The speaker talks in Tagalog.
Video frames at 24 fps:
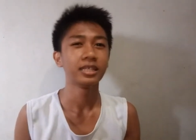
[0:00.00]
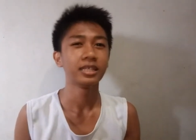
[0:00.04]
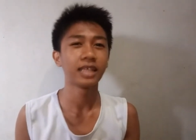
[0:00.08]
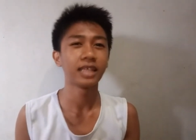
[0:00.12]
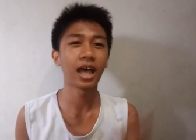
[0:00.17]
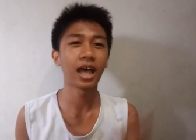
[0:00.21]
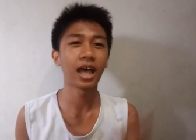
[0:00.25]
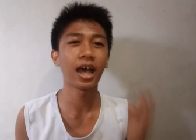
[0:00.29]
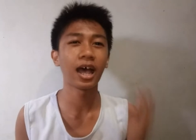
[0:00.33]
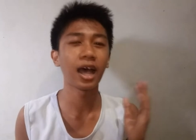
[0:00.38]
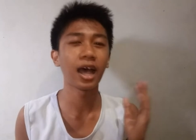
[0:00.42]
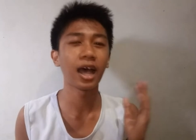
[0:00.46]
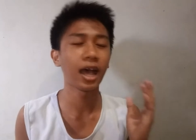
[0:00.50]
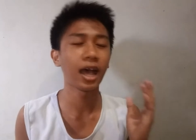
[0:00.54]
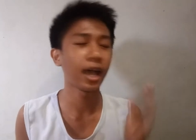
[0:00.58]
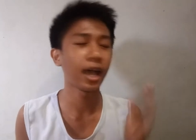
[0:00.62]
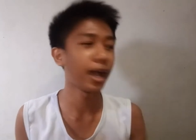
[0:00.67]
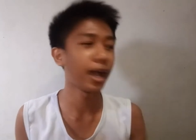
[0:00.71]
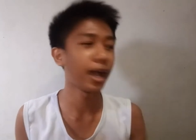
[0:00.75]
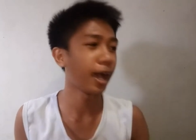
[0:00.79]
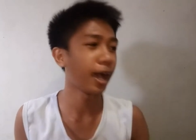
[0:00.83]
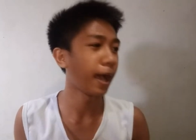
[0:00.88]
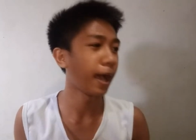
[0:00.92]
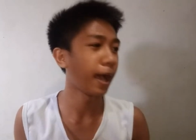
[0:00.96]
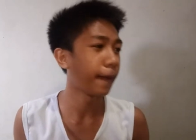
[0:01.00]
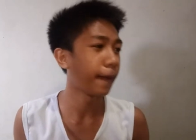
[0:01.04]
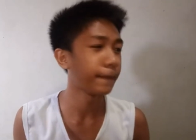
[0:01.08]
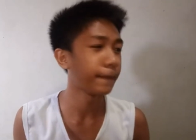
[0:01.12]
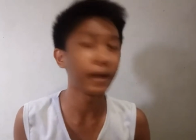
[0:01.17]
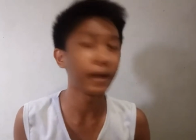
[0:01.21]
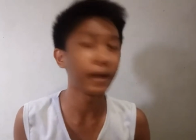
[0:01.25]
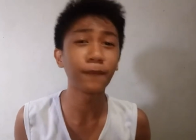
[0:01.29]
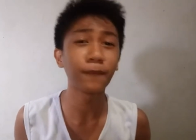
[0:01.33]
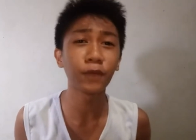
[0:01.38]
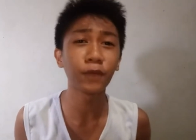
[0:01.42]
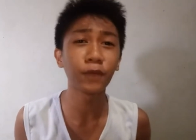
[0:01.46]
na
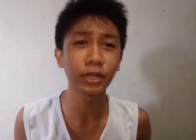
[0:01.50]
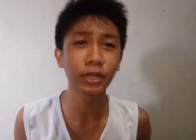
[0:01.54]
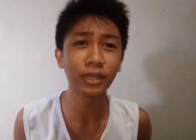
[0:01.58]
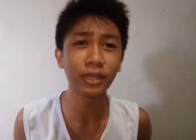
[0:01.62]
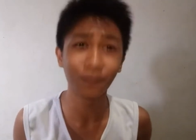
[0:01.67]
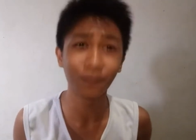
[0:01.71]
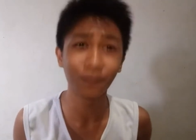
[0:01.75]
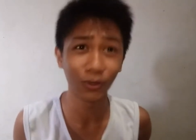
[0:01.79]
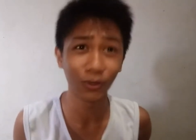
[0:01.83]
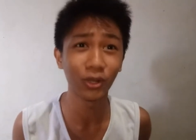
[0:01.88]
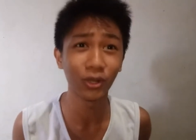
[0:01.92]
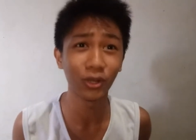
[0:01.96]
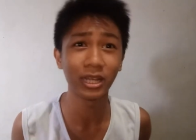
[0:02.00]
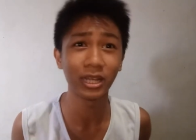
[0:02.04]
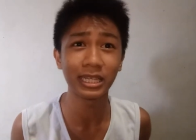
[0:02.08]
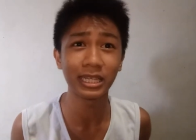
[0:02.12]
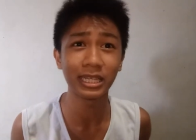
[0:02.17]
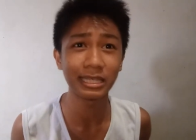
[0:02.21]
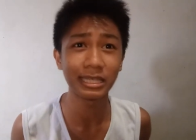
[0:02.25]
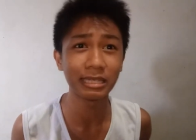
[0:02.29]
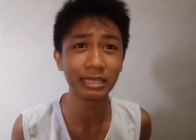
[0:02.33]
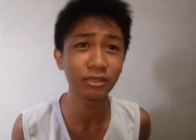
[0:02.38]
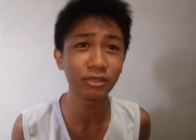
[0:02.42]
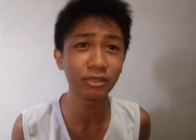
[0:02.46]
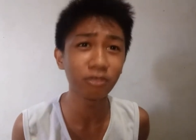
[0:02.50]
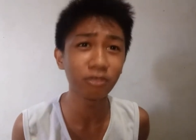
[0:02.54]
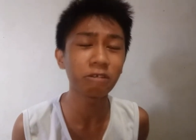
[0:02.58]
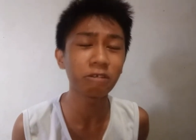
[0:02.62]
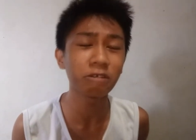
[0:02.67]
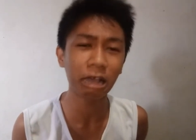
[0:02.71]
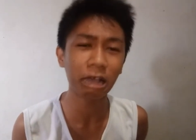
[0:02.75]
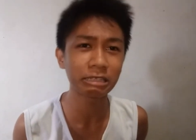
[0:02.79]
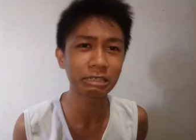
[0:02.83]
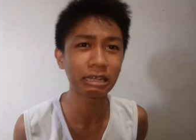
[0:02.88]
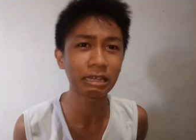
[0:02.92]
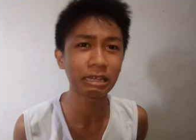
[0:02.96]
affordable yung
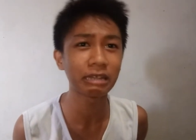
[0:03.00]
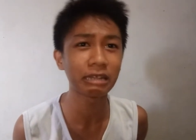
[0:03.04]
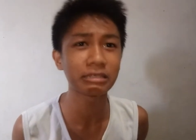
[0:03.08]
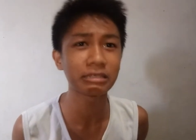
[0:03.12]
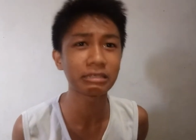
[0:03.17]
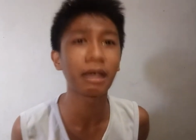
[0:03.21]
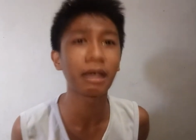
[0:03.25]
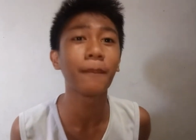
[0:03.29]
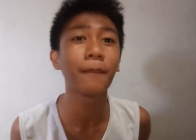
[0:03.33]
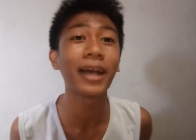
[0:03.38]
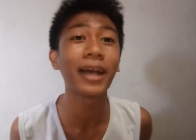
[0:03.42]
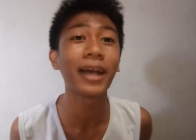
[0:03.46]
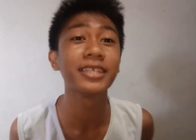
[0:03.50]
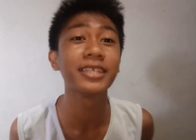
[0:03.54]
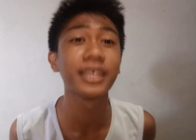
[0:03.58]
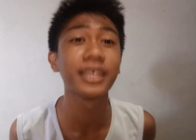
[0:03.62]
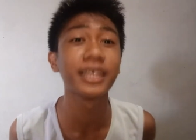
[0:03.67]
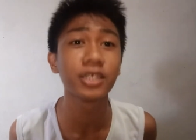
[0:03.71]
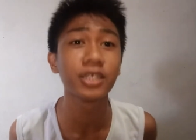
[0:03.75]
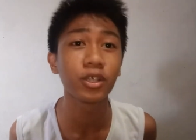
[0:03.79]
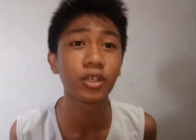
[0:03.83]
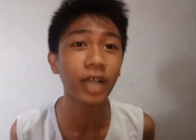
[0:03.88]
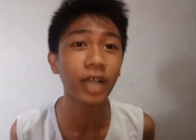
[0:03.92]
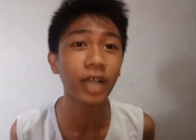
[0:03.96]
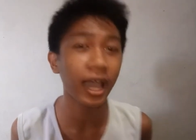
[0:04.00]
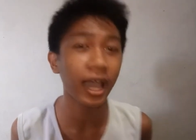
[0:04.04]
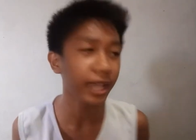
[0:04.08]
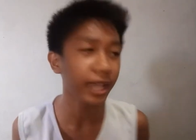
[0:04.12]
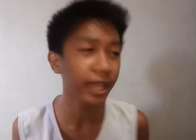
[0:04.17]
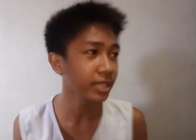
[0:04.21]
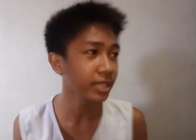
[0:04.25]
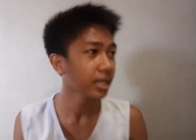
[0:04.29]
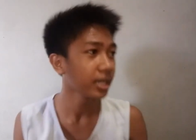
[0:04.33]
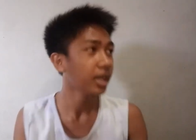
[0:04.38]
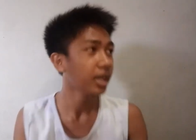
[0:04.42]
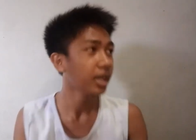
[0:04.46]
kasya lang sa budget nyo
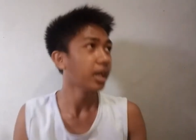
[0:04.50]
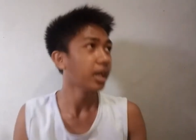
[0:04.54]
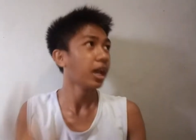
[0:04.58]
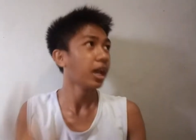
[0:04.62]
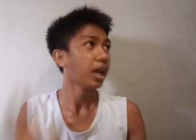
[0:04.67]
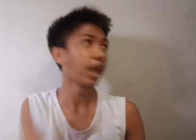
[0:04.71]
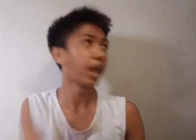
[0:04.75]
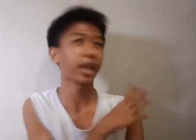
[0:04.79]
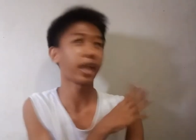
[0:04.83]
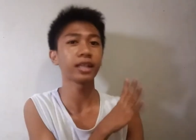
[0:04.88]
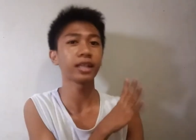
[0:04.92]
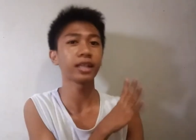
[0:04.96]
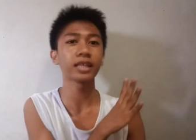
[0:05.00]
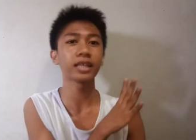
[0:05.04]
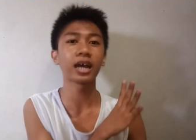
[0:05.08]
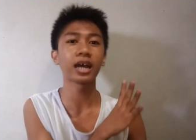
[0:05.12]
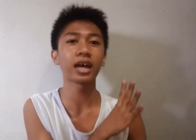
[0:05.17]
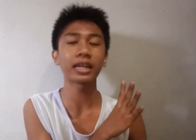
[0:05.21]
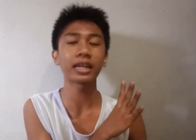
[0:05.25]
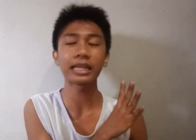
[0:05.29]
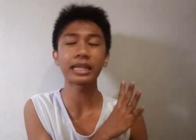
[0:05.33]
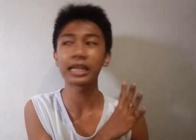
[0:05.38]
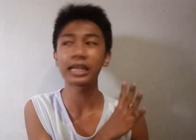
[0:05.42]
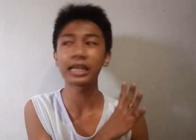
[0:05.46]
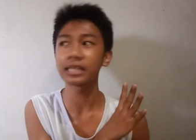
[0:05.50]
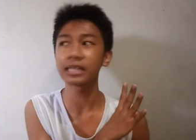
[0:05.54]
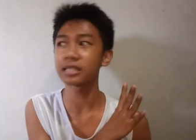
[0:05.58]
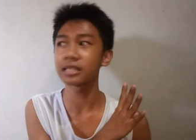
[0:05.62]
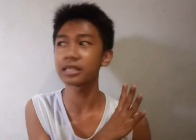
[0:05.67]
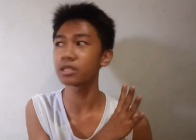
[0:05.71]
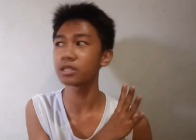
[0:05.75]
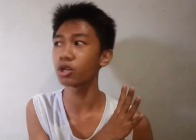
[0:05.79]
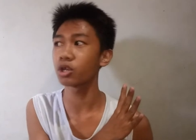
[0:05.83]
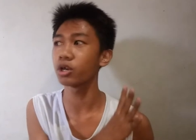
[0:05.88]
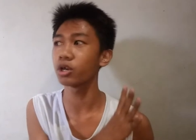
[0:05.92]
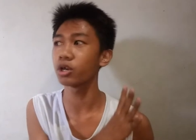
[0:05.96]
guys. And ang ring light
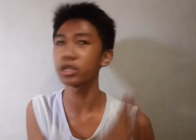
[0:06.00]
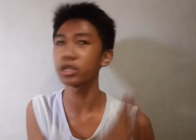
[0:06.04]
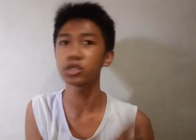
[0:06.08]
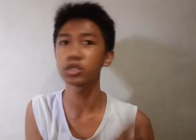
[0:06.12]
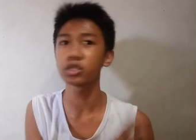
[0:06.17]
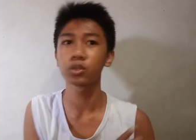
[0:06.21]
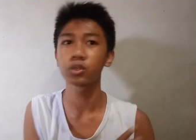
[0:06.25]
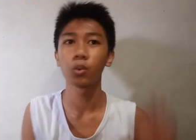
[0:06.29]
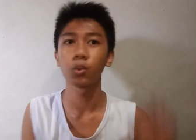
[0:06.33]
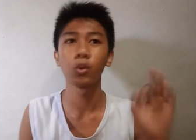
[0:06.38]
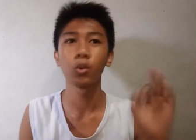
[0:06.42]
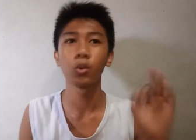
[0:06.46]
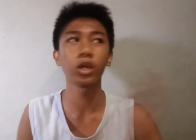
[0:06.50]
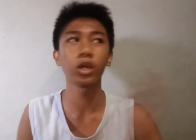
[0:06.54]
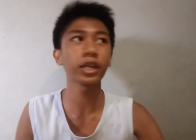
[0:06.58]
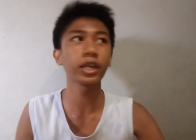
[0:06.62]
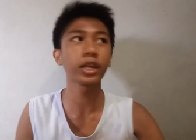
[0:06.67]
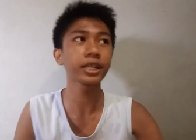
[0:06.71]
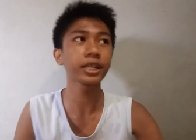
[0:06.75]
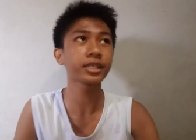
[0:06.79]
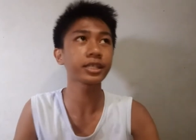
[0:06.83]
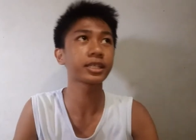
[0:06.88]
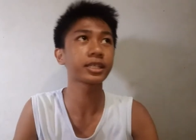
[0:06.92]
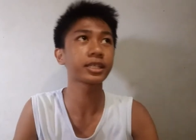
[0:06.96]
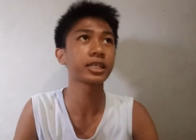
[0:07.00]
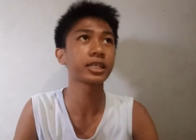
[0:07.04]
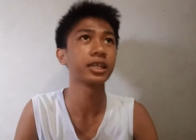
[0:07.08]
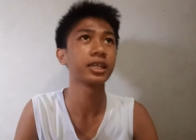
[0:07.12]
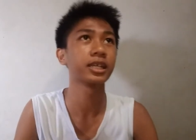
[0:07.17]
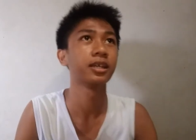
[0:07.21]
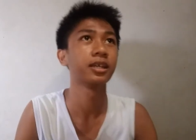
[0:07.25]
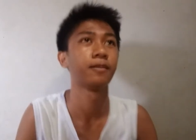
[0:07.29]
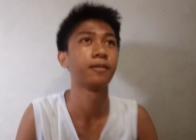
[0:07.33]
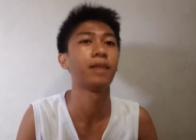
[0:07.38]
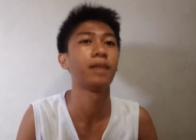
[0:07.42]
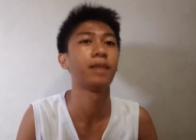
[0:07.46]
na to is worth
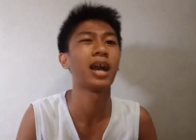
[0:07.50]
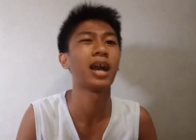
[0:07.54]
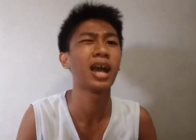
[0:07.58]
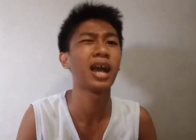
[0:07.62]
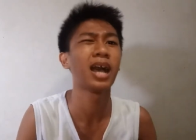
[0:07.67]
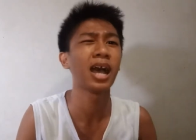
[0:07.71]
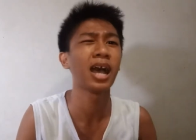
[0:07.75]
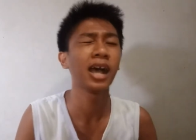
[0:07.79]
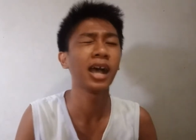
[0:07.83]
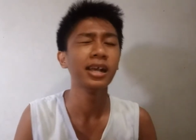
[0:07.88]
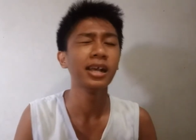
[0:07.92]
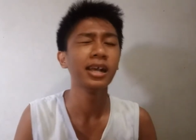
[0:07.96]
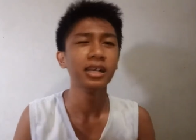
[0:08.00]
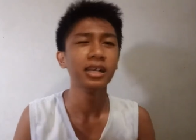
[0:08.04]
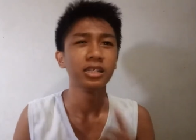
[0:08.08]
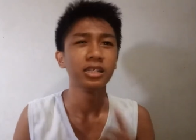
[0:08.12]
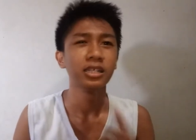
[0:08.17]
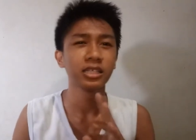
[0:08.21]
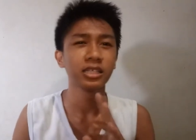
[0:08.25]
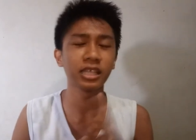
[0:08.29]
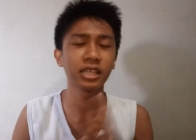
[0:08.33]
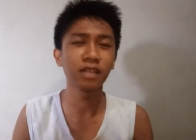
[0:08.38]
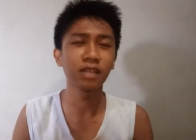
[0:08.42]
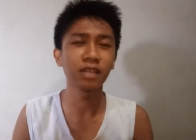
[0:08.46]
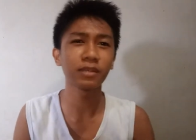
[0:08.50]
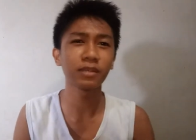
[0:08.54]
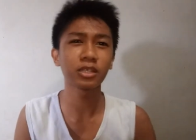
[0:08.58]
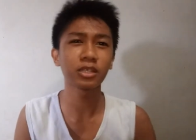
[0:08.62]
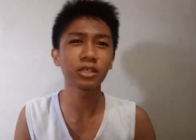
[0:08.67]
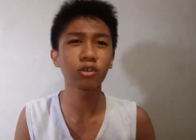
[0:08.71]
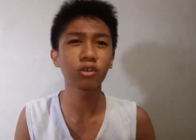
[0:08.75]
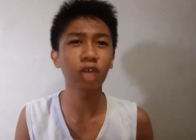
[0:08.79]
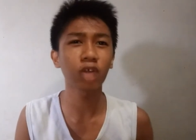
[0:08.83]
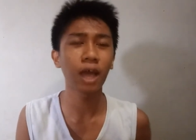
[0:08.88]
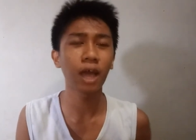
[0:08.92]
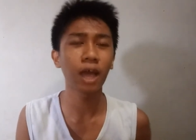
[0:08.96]
mga, hindi naman
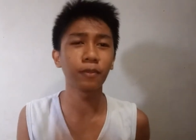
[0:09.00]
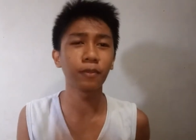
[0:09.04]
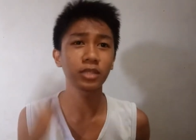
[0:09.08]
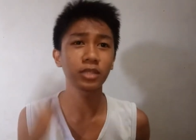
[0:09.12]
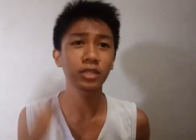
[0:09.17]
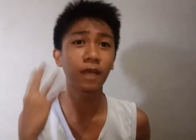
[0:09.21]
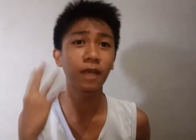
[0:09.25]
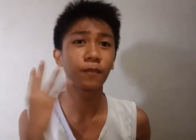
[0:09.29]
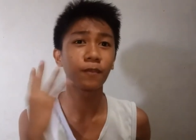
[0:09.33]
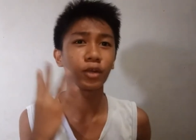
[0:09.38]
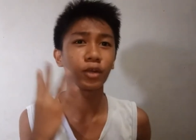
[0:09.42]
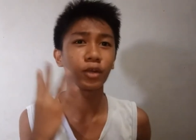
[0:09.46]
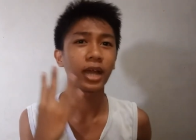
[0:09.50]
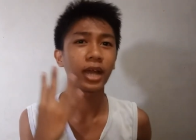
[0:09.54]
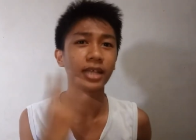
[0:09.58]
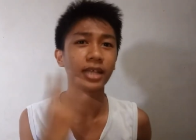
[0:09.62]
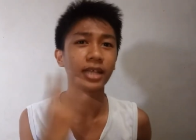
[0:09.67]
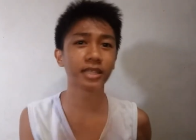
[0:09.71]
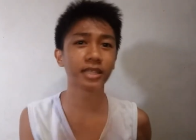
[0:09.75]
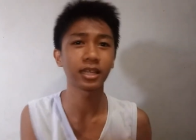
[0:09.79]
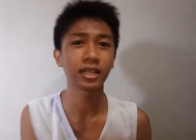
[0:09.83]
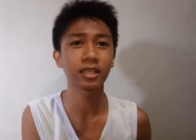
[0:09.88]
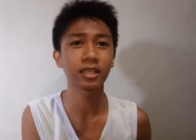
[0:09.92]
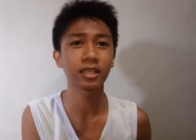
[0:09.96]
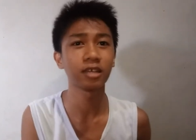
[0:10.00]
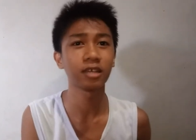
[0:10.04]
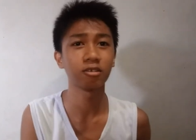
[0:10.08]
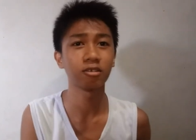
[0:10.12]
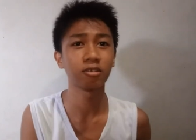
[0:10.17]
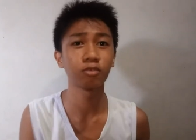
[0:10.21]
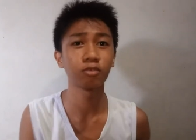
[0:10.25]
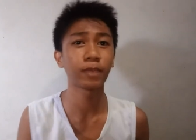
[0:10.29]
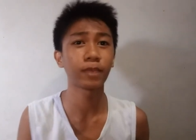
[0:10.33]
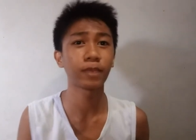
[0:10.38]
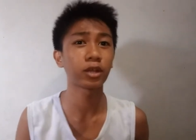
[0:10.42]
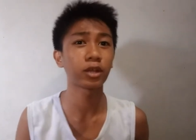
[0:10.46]
siguro abot ng 400
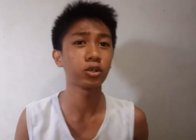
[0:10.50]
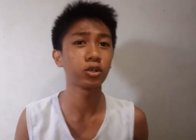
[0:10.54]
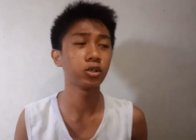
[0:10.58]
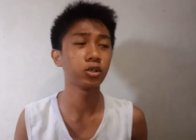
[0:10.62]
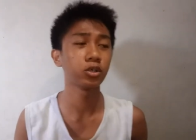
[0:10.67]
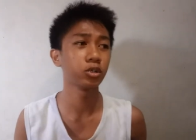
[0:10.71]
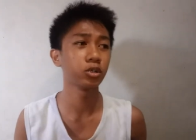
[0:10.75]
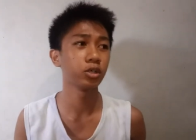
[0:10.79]
ganun. Pero